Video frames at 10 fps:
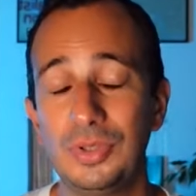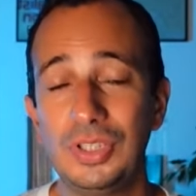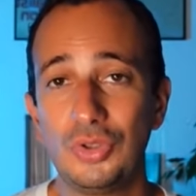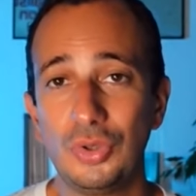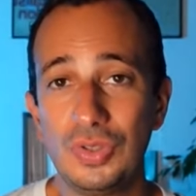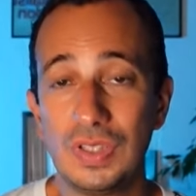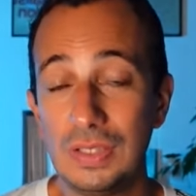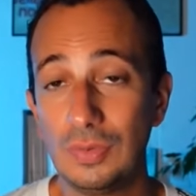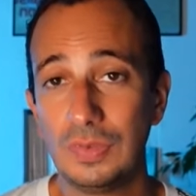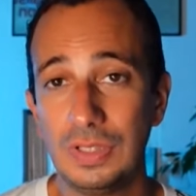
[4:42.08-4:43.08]
petite chose,
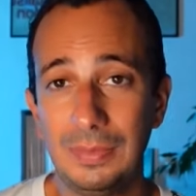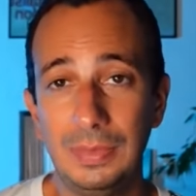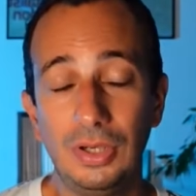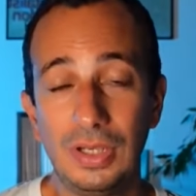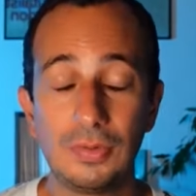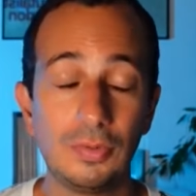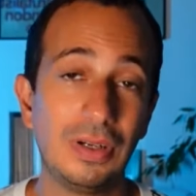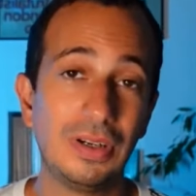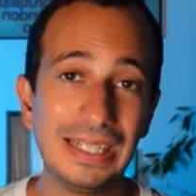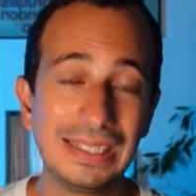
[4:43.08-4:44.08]
ils ont fait une amélioration,
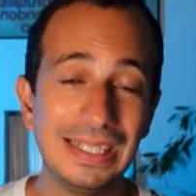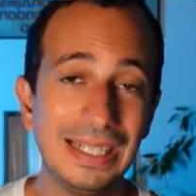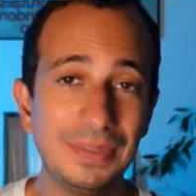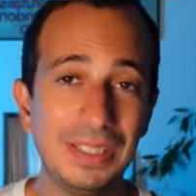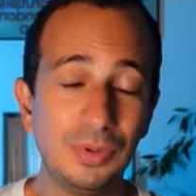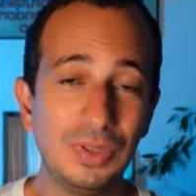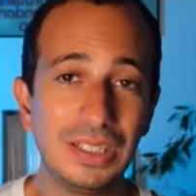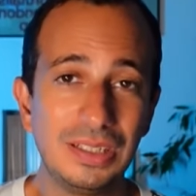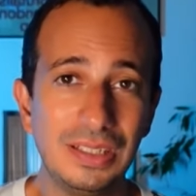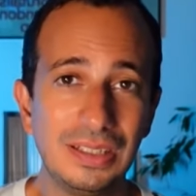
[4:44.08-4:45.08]
alors là qui est un petit peu
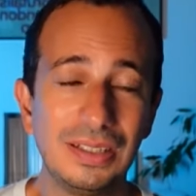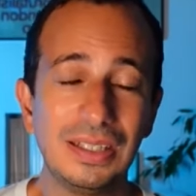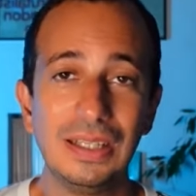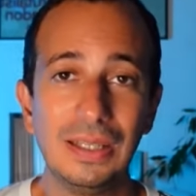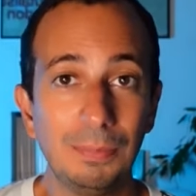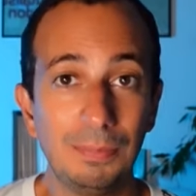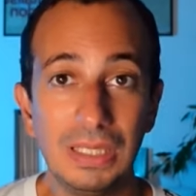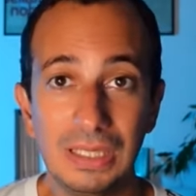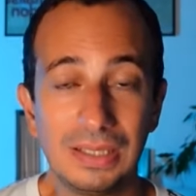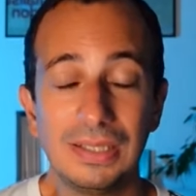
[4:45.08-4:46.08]
technique,
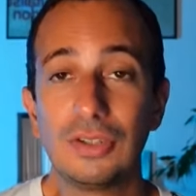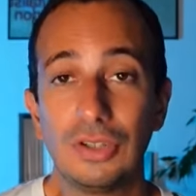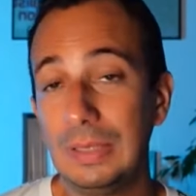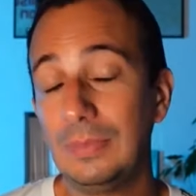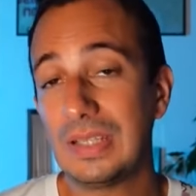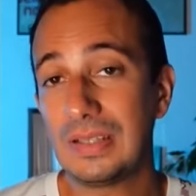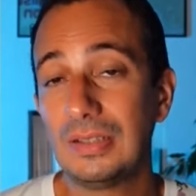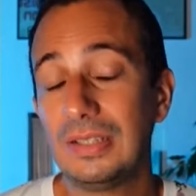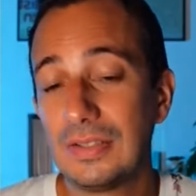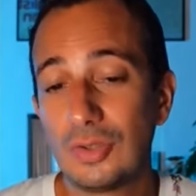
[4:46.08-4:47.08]
mais qui est quand même assez
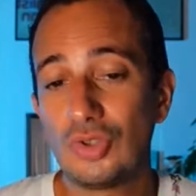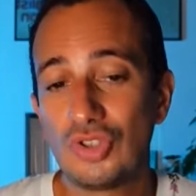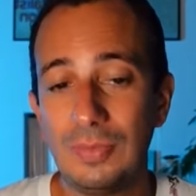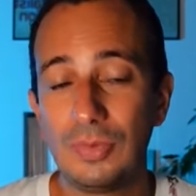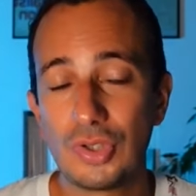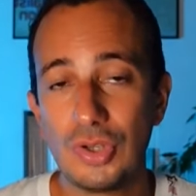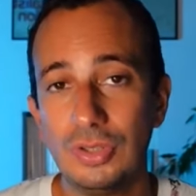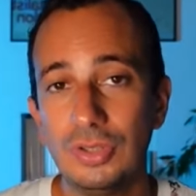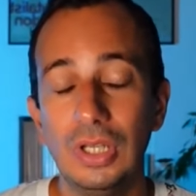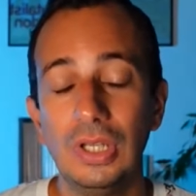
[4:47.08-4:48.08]
intéressante, je la
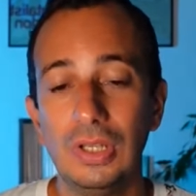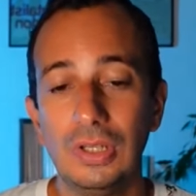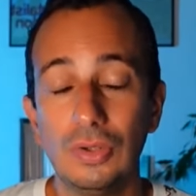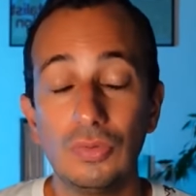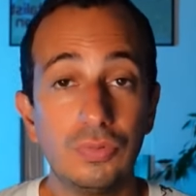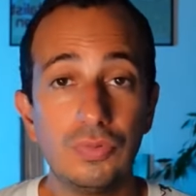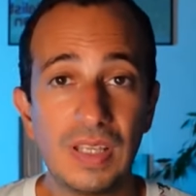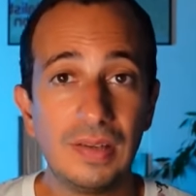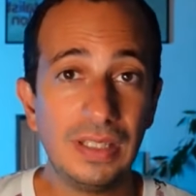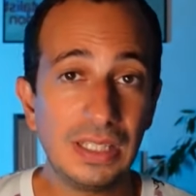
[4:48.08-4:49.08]
mentionne. Vous
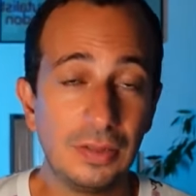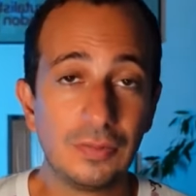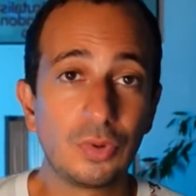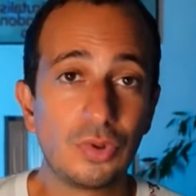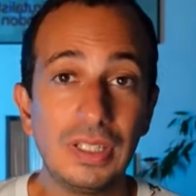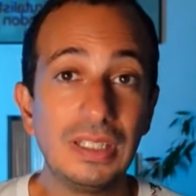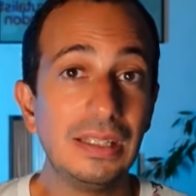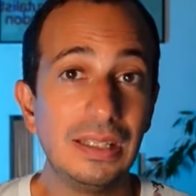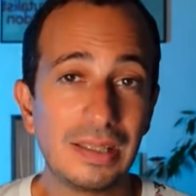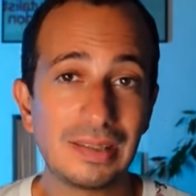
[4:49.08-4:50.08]
savez qu'il y a une
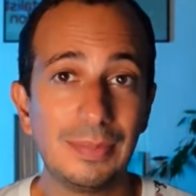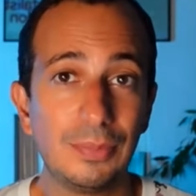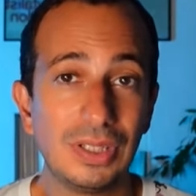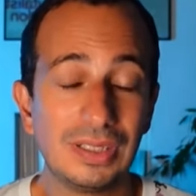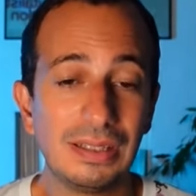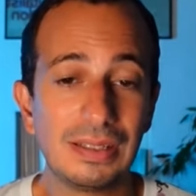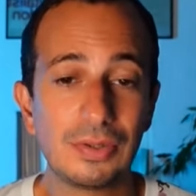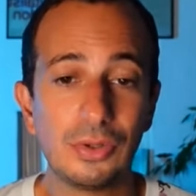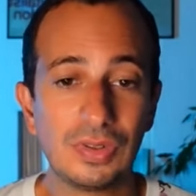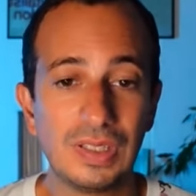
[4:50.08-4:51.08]
fonctionnalité extrêmement
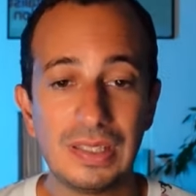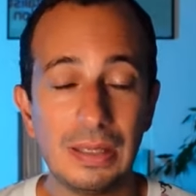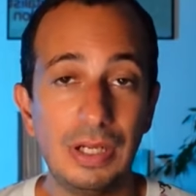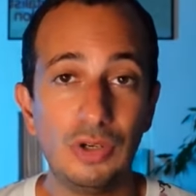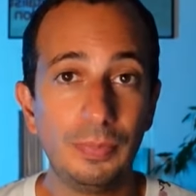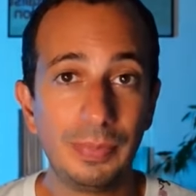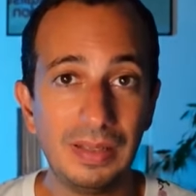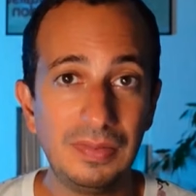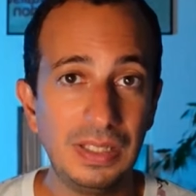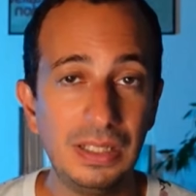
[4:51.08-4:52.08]
intéressante qui s'appelle le
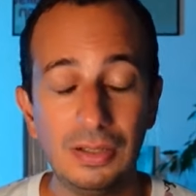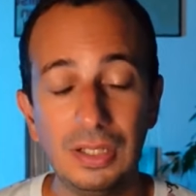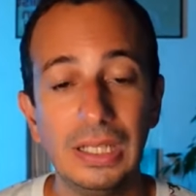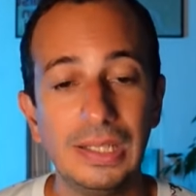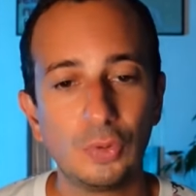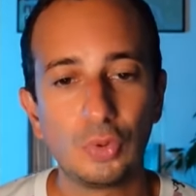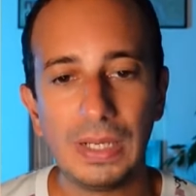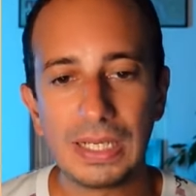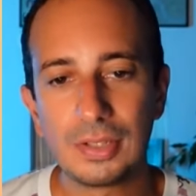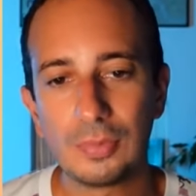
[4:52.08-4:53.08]
préfil. Donc
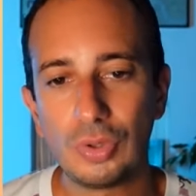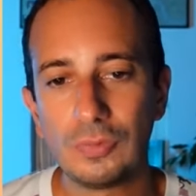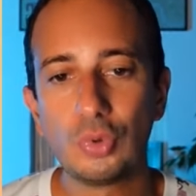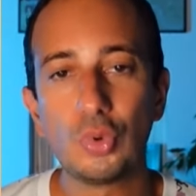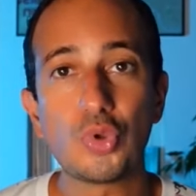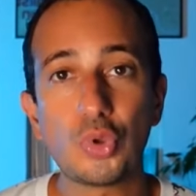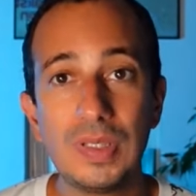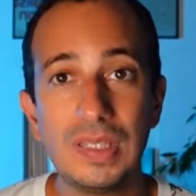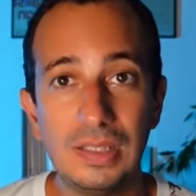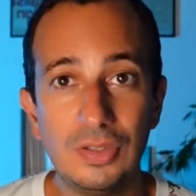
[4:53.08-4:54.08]
par exemple, quand vous
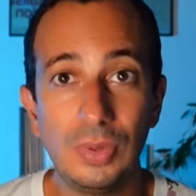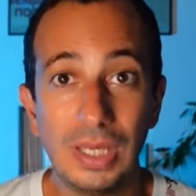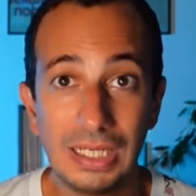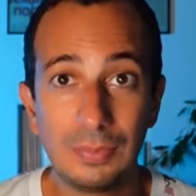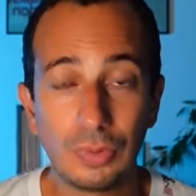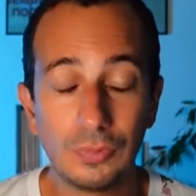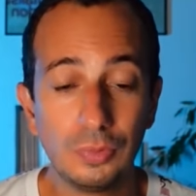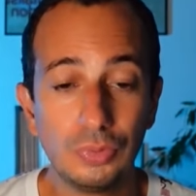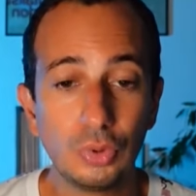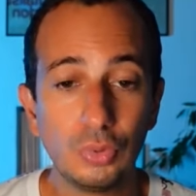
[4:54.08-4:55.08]
construisez des URL pour vos
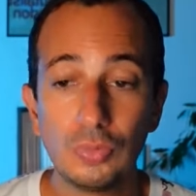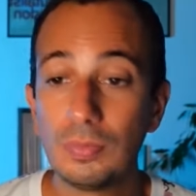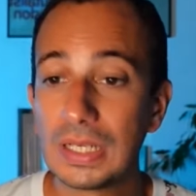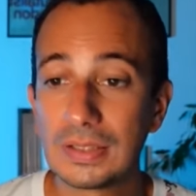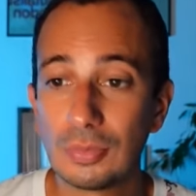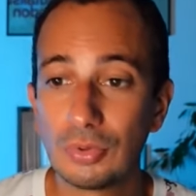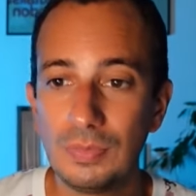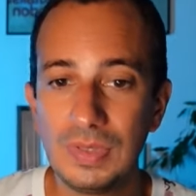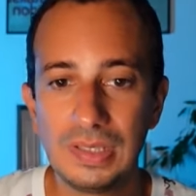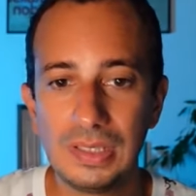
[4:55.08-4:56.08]
boutons, par exemple comme
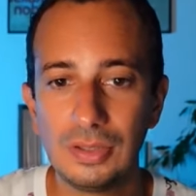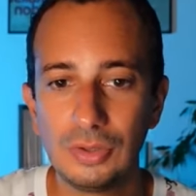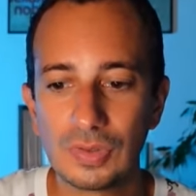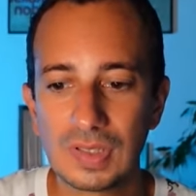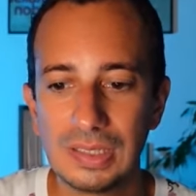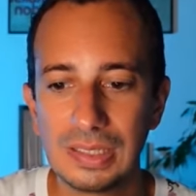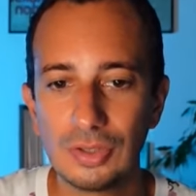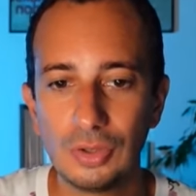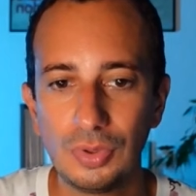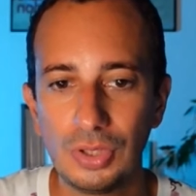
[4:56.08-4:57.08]
ici euh, dans cet
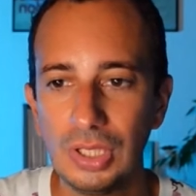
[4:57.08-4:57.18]
exemple,